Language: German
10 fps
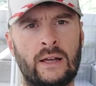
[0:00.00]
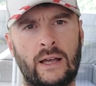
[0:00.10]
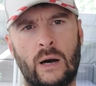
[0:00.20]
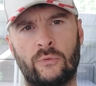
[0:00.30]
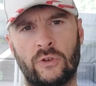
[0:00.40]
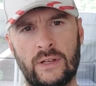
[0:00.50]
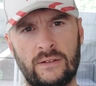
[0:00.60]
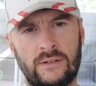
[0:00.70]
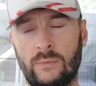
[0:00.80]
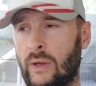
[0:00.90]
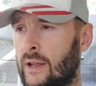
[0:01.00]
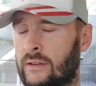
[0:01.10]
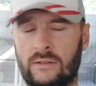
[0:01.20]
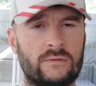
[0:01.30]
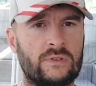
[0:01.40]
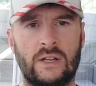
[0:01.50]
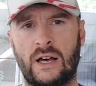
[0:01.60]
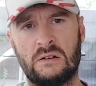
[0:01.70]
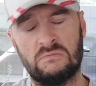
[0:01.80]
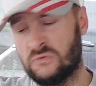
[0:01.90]
kam für Easy, Pedersen
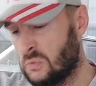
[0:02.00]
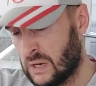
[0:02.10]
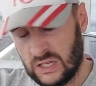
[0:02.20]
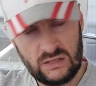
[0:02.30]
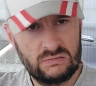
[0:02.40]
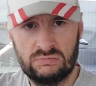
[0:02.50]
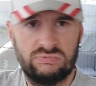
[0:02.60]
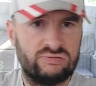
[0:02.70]
wieder für mich